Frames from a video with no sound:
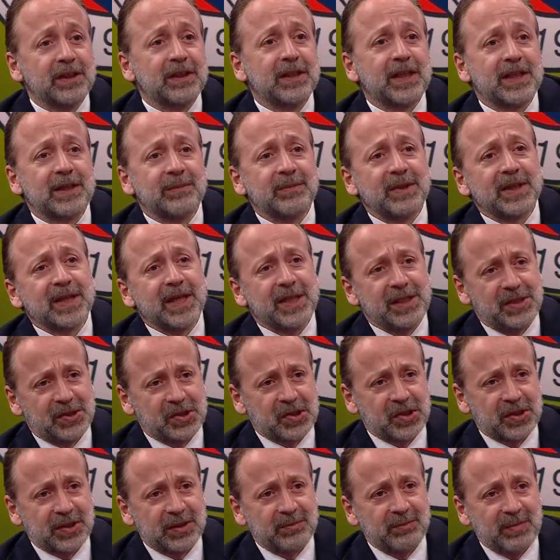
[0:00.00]
yıllarımda
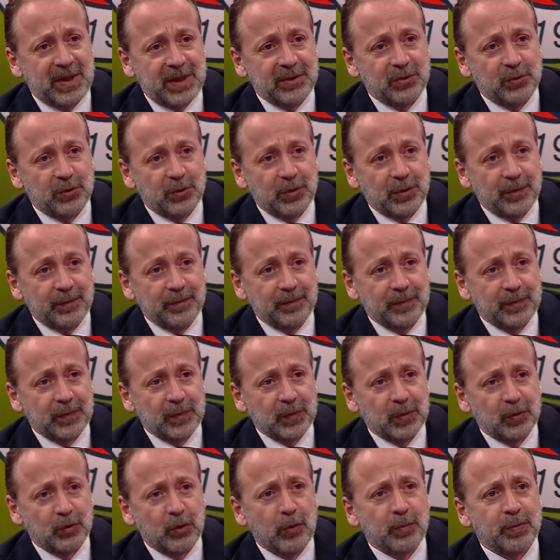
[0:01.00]
geliştirdim ben diyor.
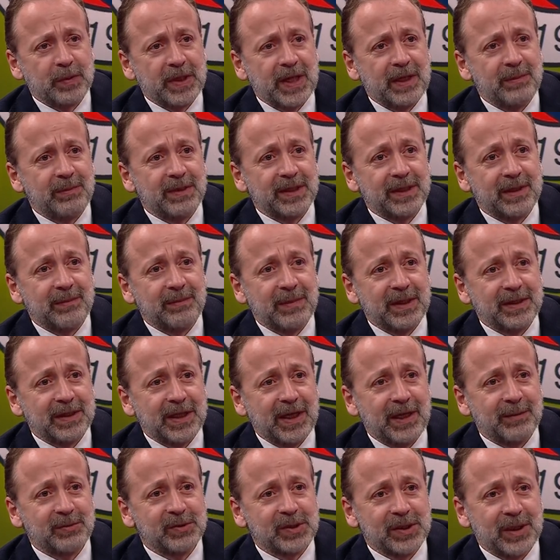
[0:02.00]
Top gelmeden ben ne
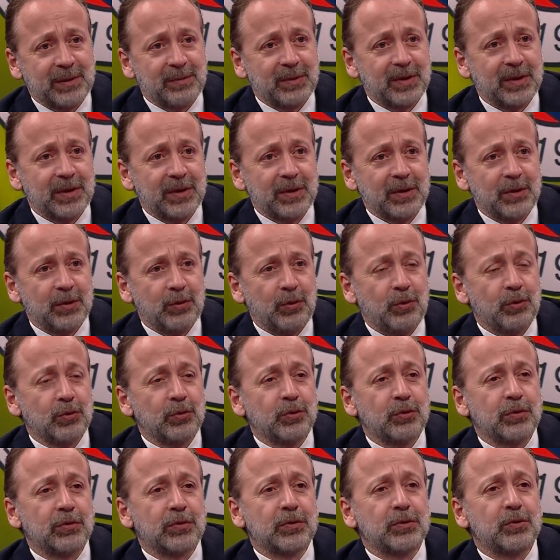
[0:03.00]
yapacağımı.
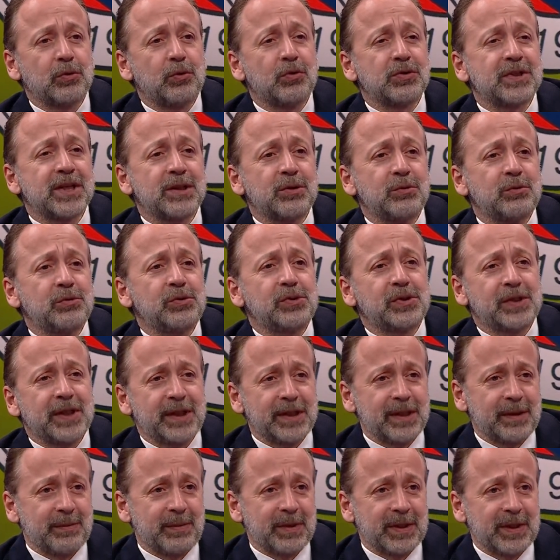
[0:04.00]
Onu özel
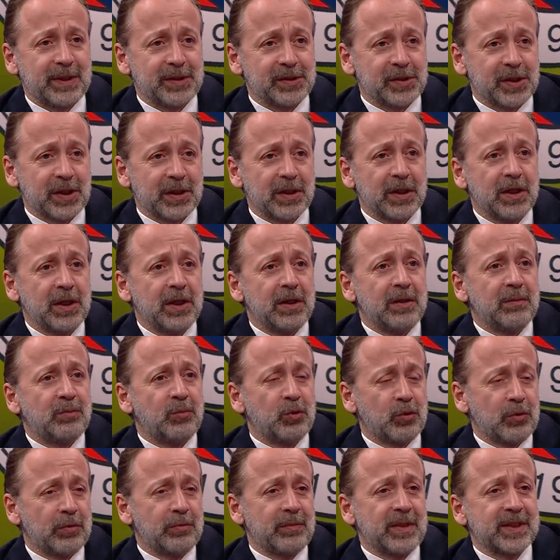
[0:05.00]
oyuncular yapar ancak.
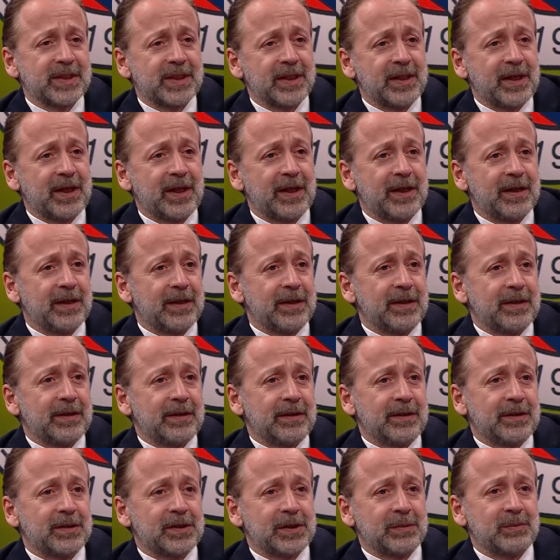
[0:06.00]
Bugün mesela
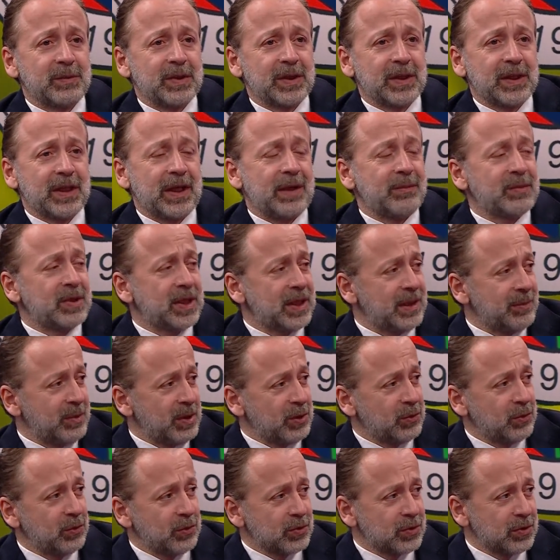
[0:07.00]
şimdi Emre'ye
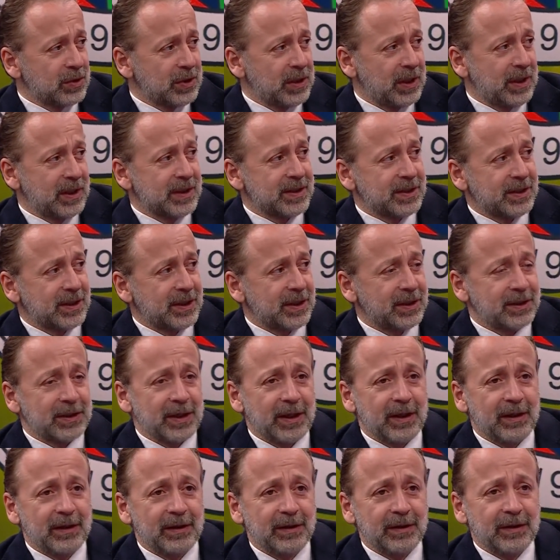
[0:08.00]
bakıyorsun
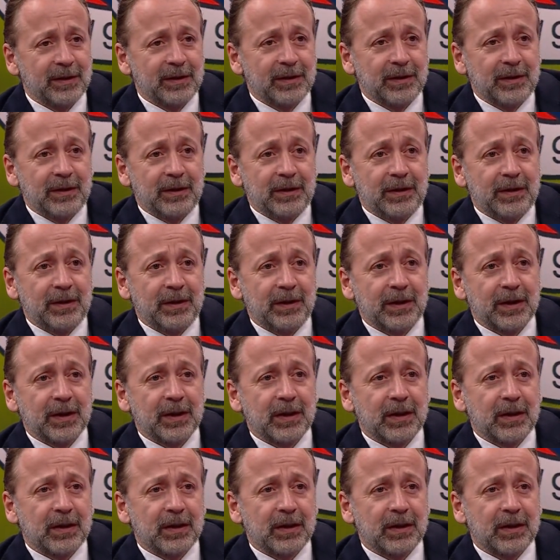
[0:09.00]
Galatasaray'da. e, e